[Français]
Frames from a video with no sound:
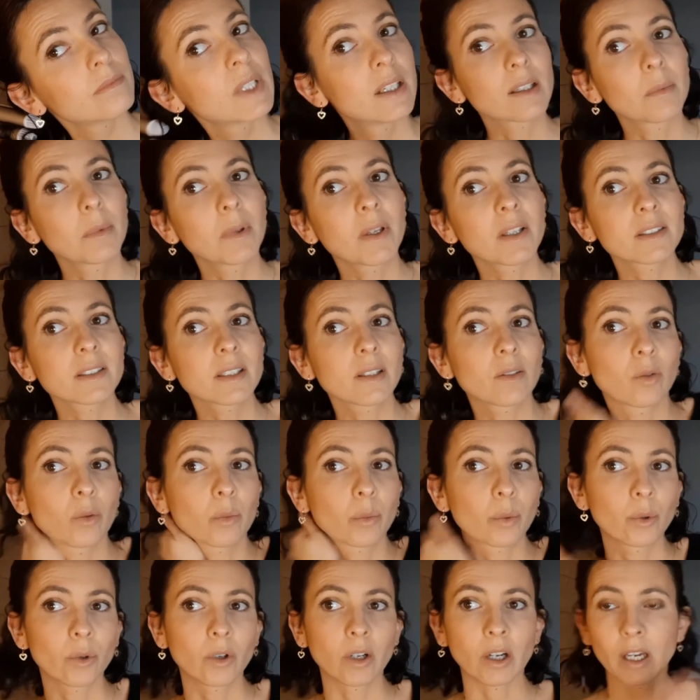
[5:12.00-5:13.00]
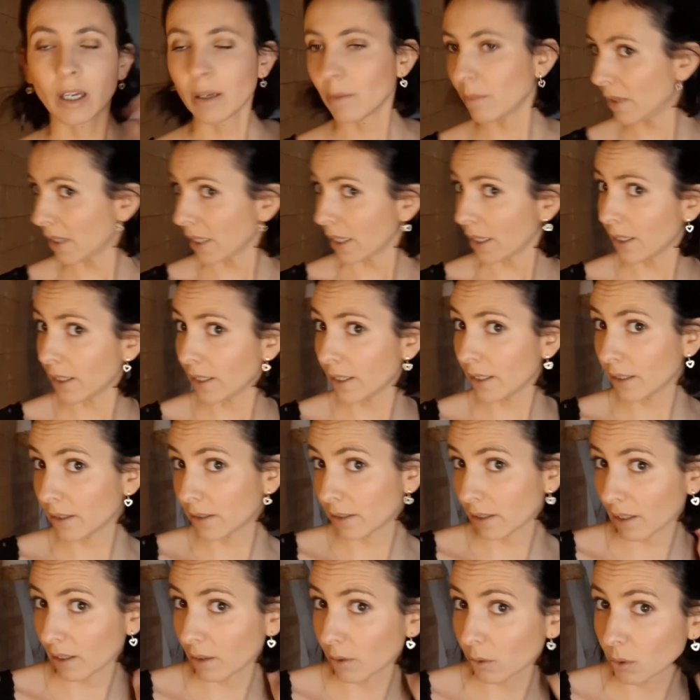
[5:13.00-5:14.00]
Ce qui est bien, c'est qu'on peut quand même y aller
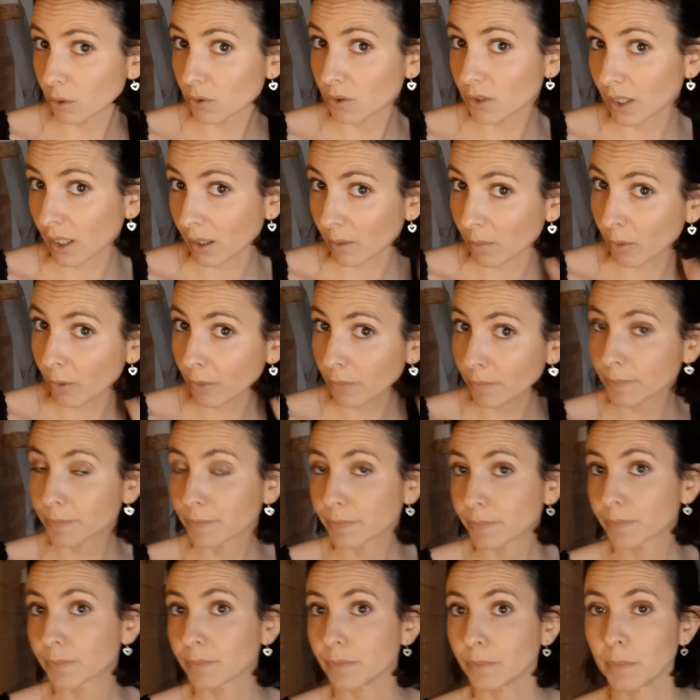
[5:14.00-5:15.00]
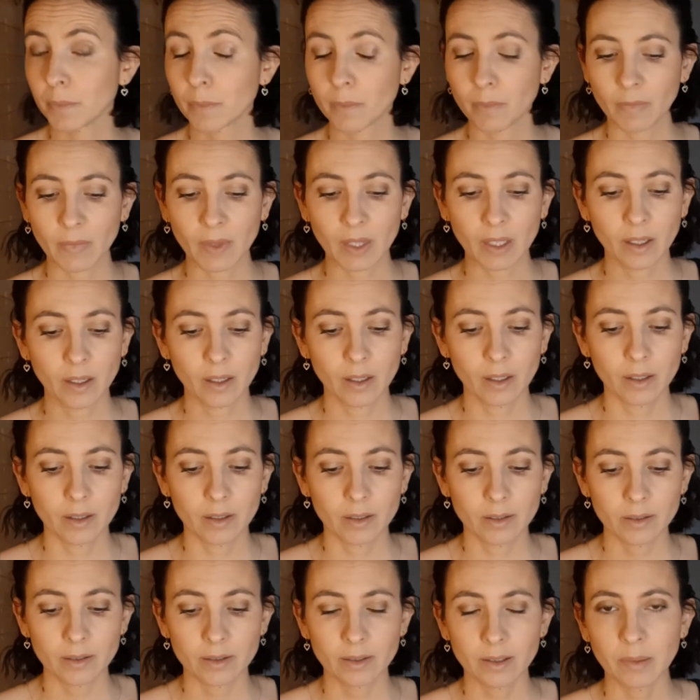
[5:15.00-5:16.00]
très grossièrement
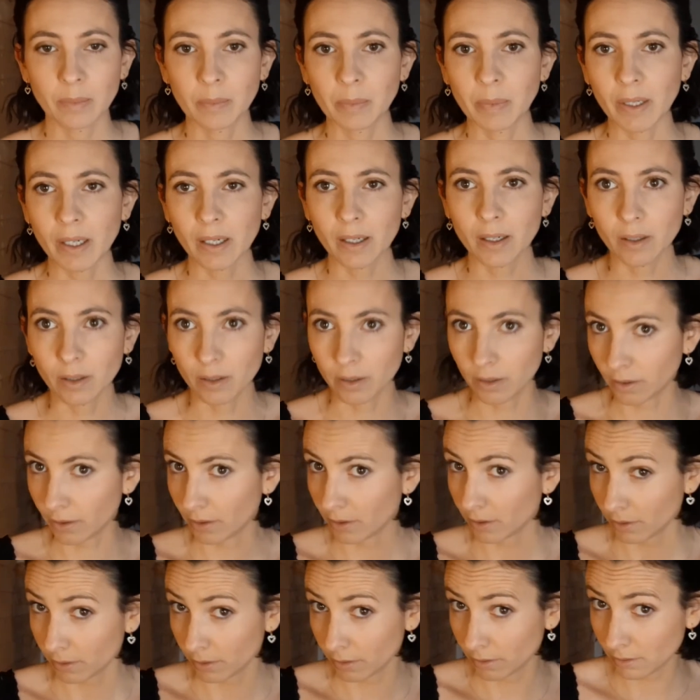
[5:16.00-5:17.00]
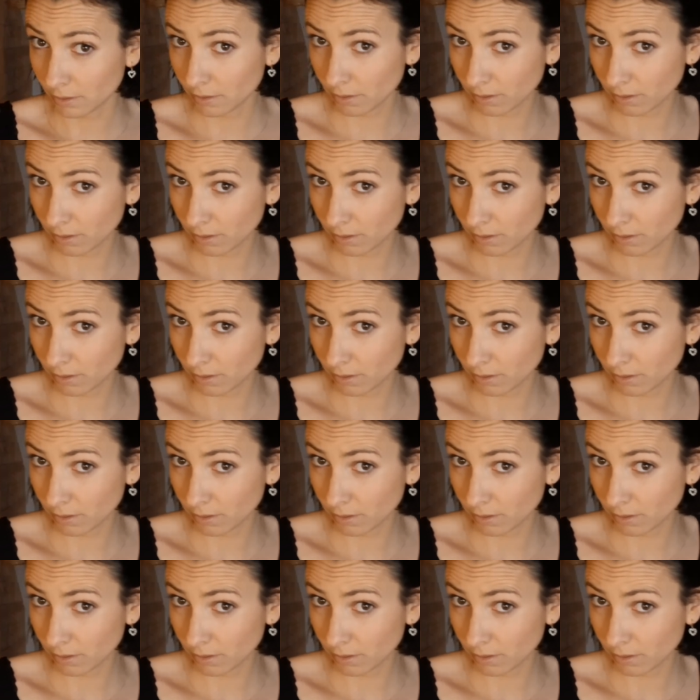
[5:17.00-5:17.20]
c'est pas... Euh,